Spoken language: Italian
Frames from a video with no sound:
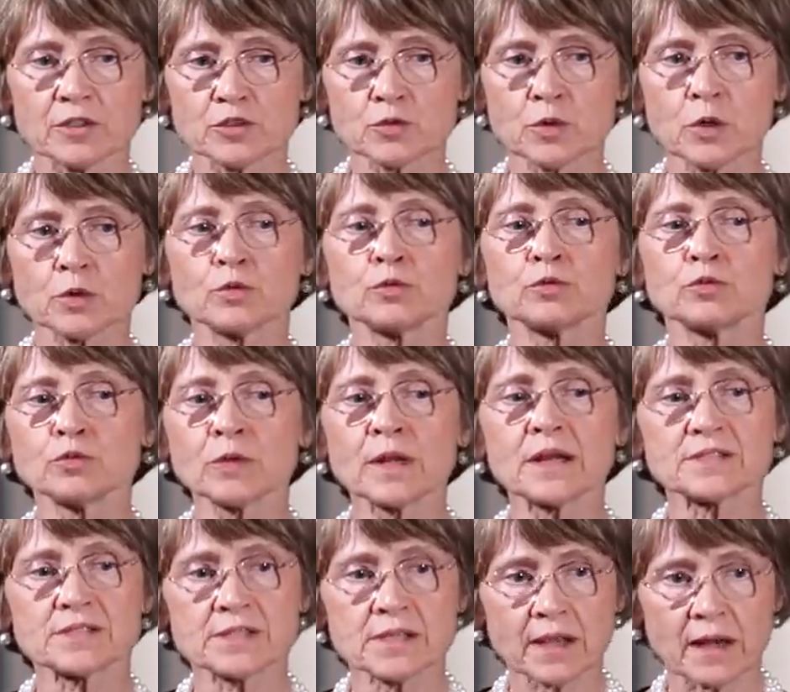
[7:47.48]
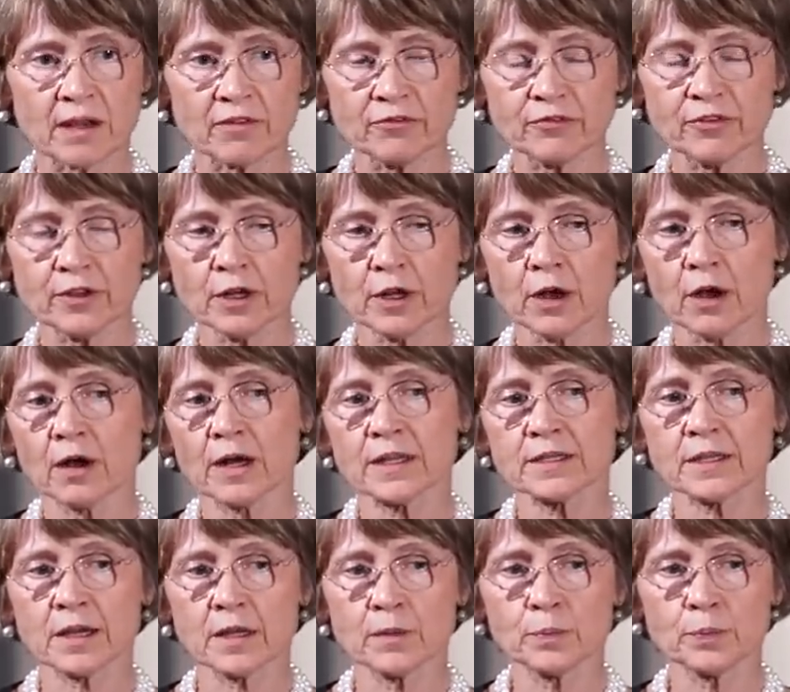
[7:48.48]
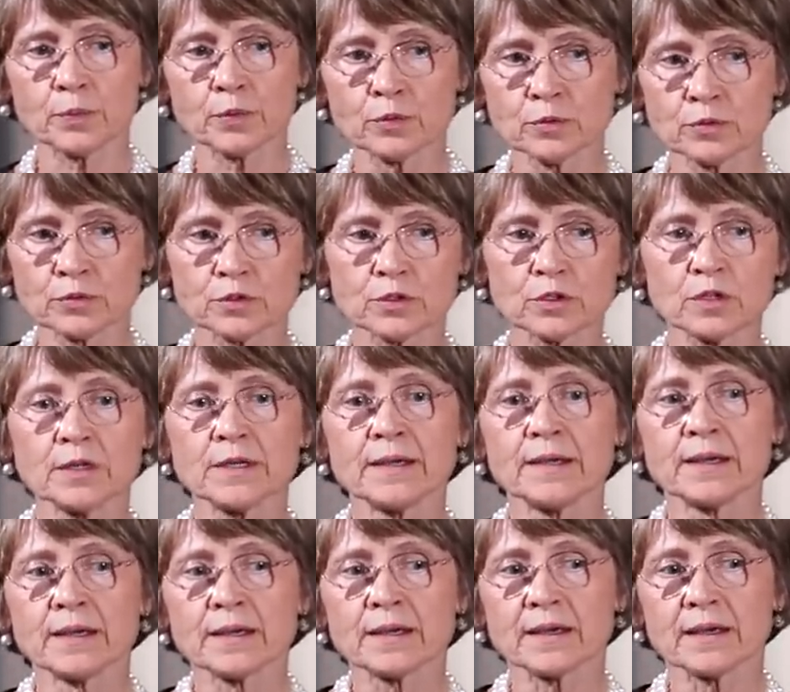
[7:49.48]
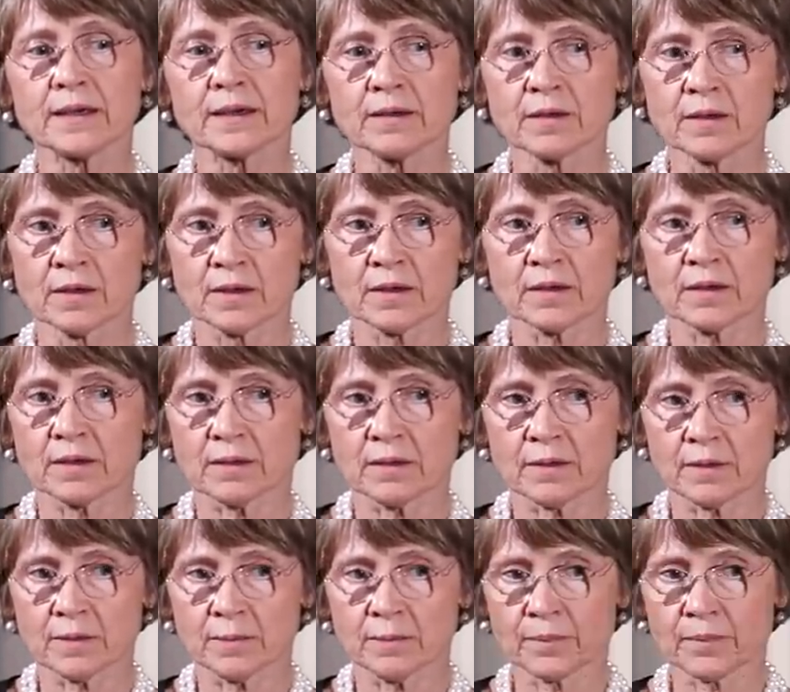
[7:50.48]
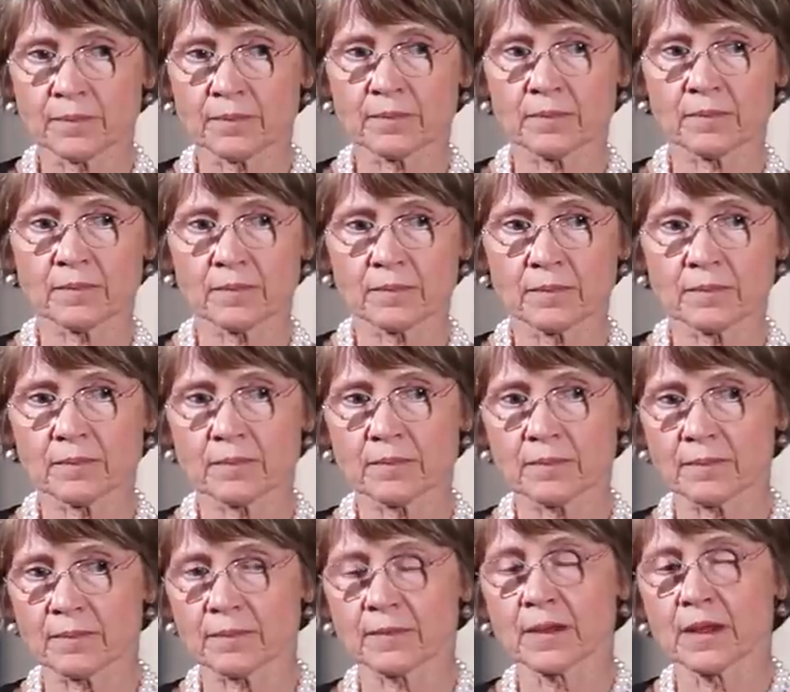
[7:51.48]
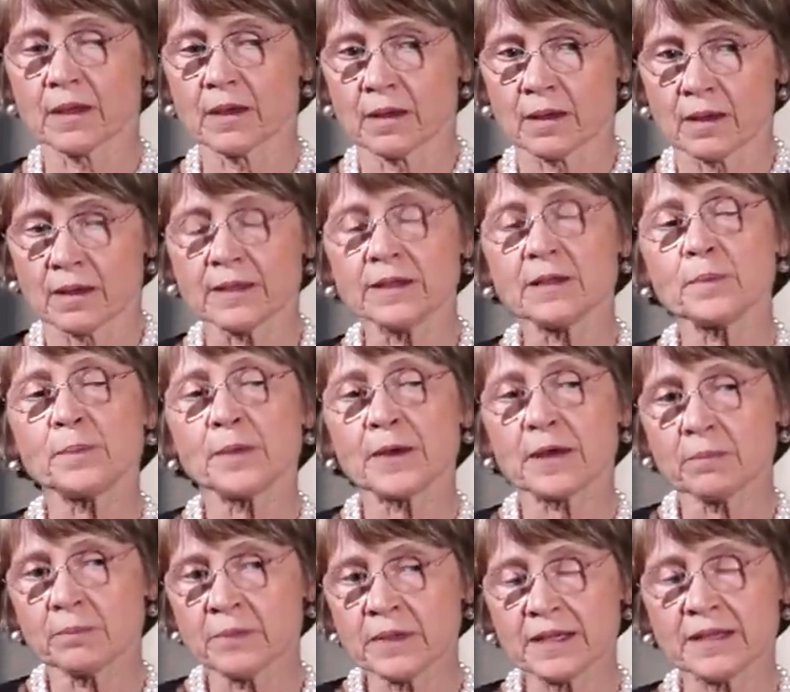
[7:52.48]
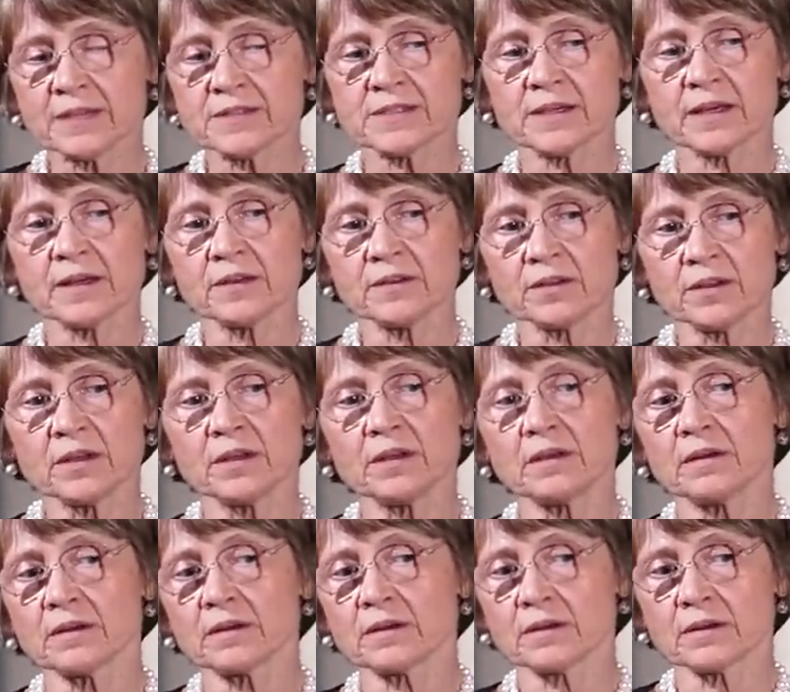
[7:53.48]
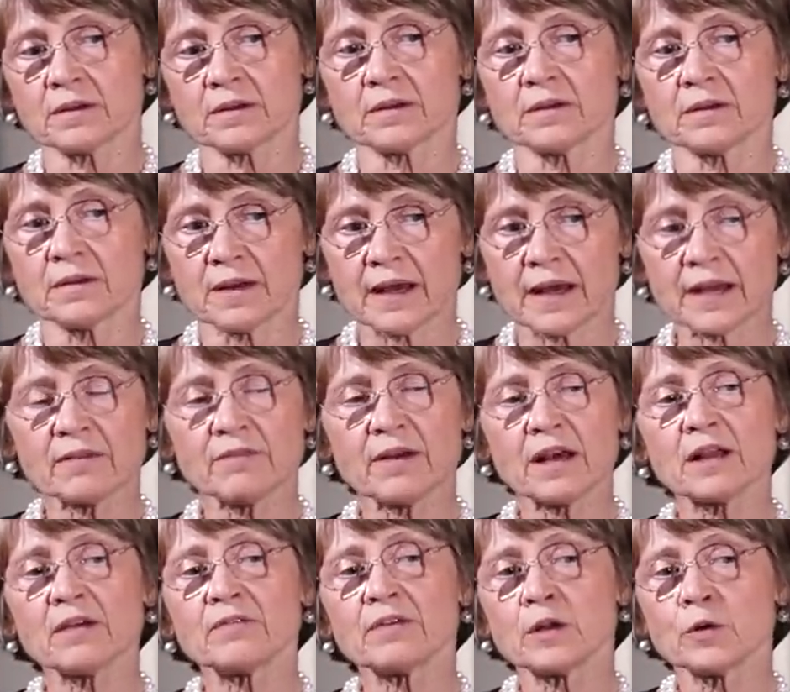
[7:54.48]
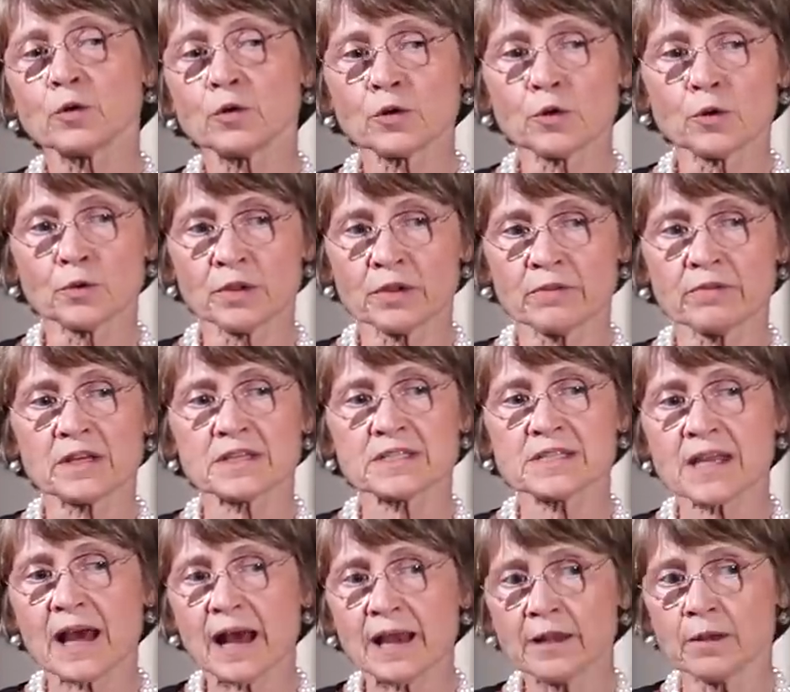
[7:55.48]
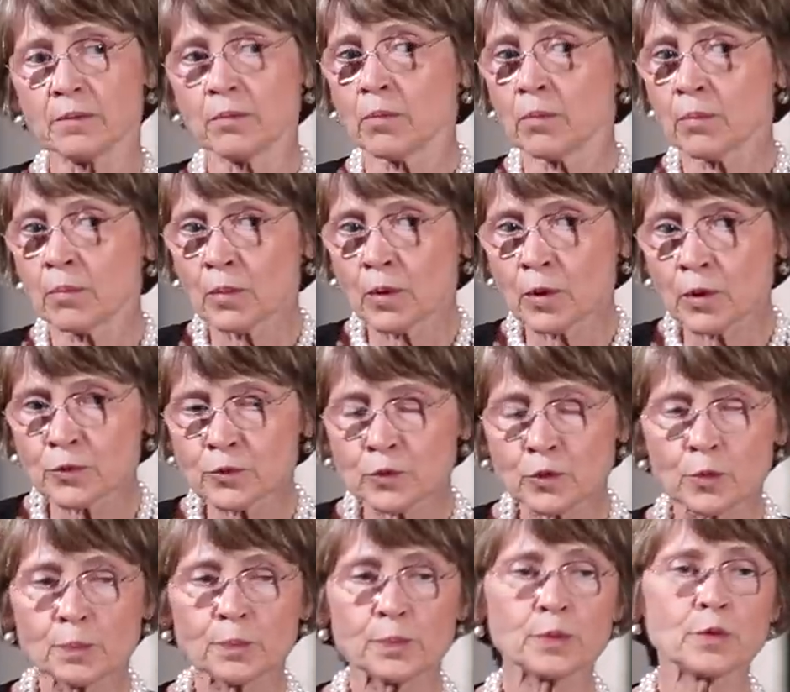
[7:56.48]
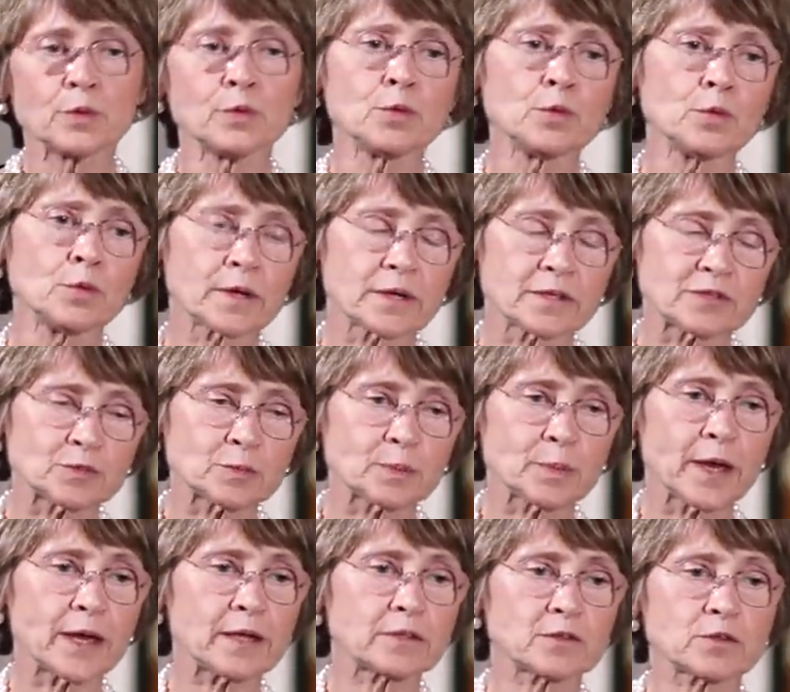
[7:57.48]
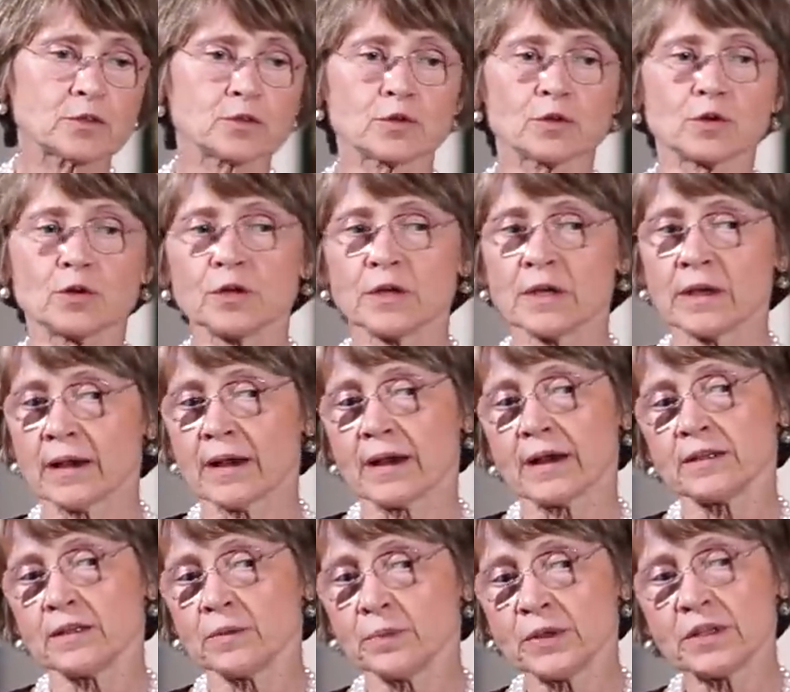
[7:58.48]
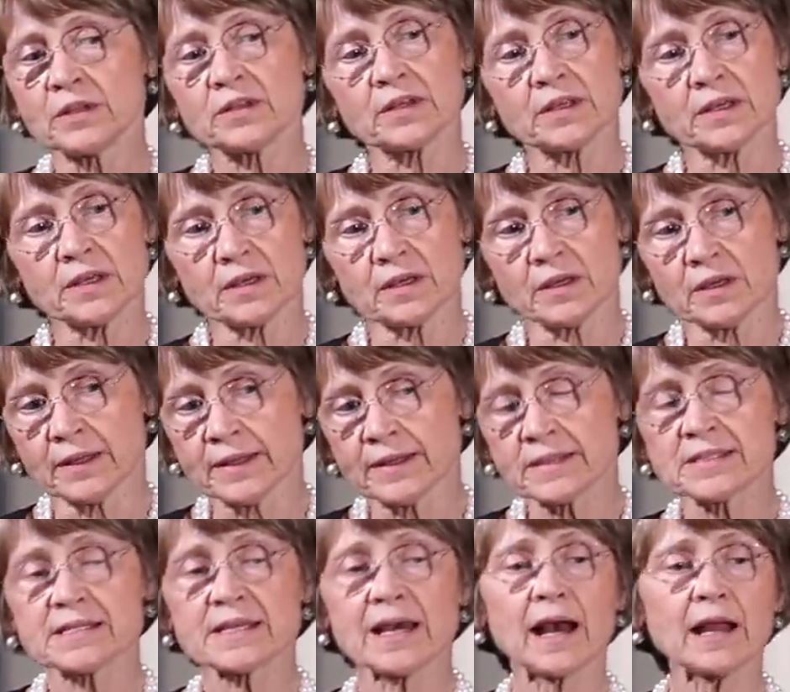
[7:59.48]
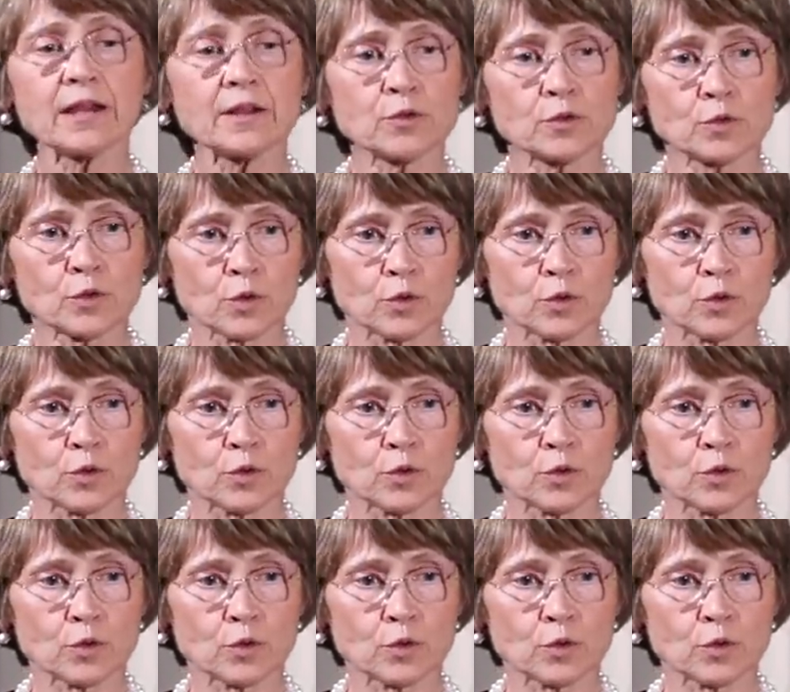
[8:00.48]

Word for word: la sua cultura si raffinò a tal punto che ehm, gli permise di eh, arrivare a valori universali molto più rispetto ai dipinti iniziali